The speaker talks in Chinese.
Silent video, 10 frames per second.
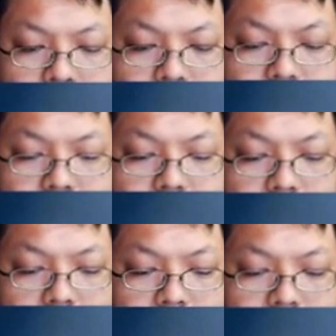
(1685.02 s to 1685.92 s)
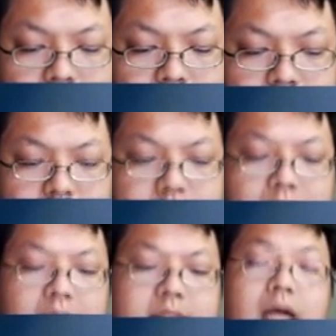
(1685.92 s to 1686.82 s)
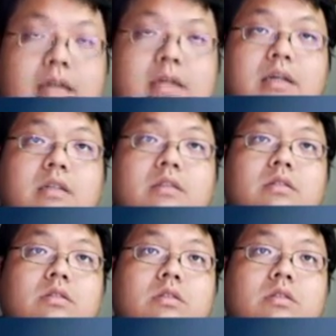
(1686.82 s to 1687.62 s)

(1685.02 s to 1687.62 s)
但是它的这个渣渣跟